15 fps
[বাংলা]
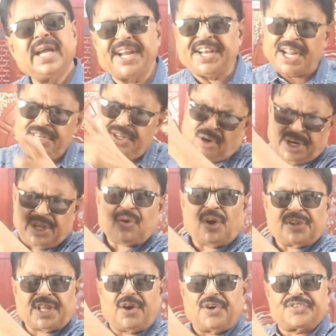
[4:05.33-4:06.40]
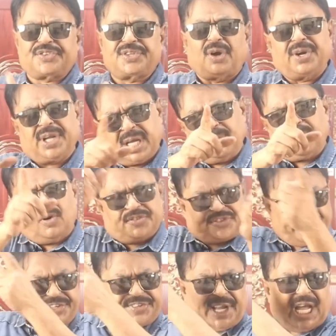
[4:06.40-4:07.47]
এটা নিয়ে অনেক কথা উঠছে অনেকে
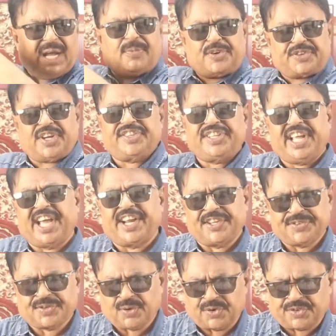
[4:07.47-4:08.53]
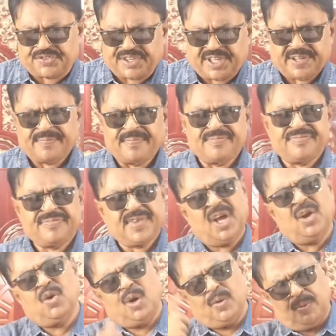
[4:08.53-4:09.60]
বলছে টাকা পয়সা দিয়ে অ্যারেঞ্জ করছে
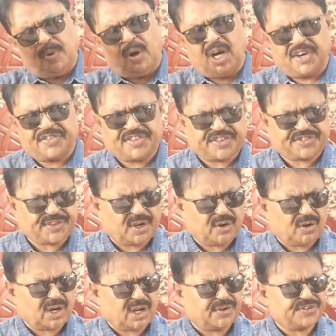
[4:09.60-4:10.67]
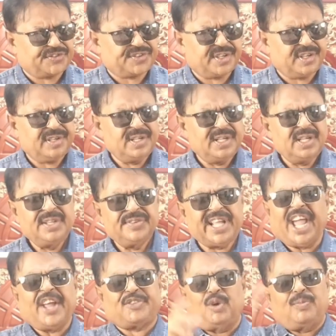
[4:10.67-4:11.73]
এরকম বলার চেষ্টা করা হয়েছে
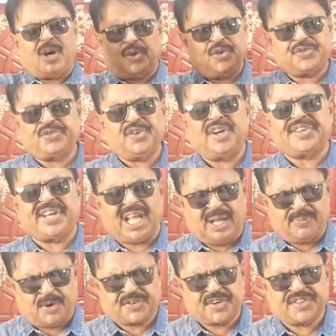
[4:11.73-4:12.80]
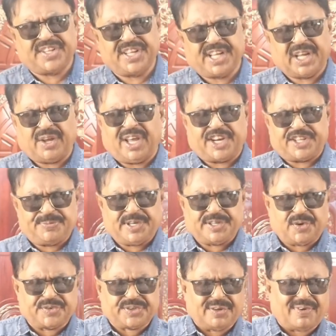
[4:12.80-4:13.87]
এত মানুষ তো আর টাকা পয়সা দিয়ে কেউ অ্যারেঞ্জমেন্ট
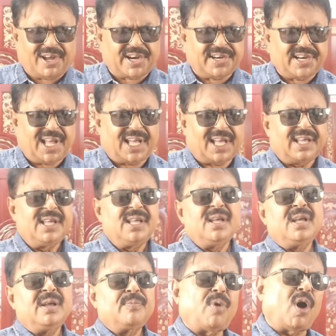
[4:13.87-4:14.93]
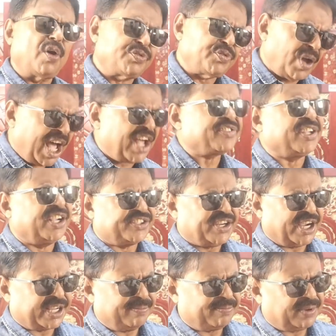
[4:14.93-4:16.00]
করতে পারে না ভক্ত আছে
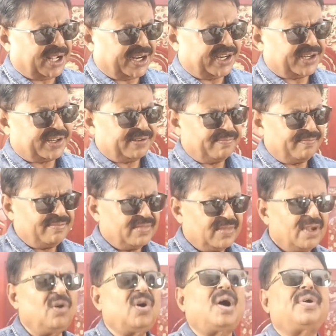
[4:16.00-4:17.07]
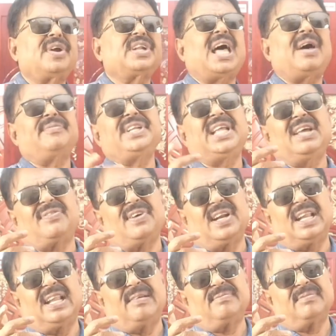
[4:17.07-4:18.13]
শাকিব খানের ও আমার নাম নিয়ে
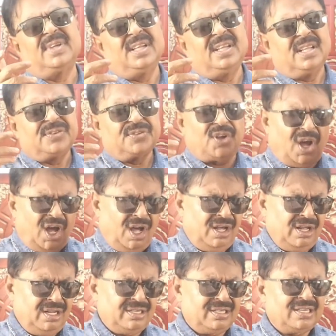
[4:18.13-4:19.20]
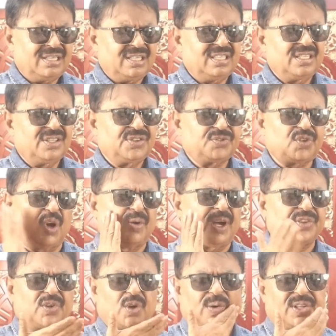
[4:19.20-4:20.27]
ফেললাম ধর তোবা
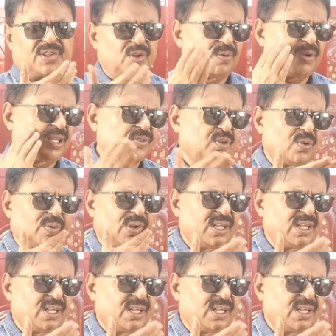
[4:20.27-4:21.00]
তোবা বা তো